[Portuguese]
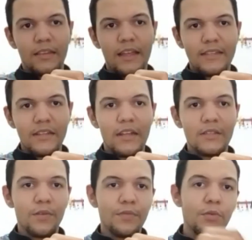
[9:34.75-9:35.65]
dessa da
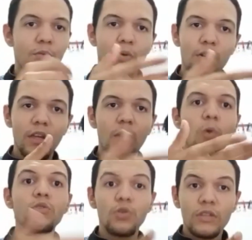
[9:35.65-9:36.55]
Softwork
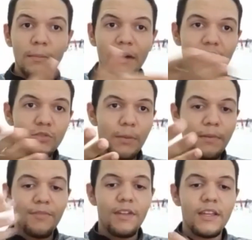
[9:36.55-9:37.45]
ou de outra marca de sua
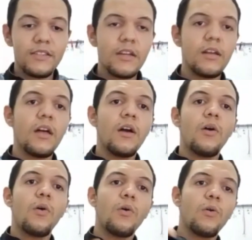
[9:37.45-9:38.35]
preferência,
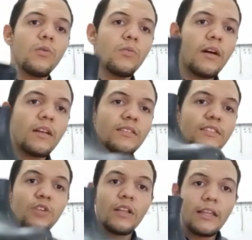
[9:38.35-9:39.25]
ou a
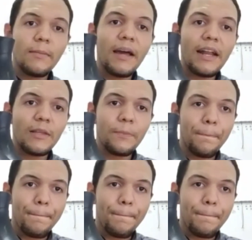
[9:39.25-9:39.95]
de solado amarelo,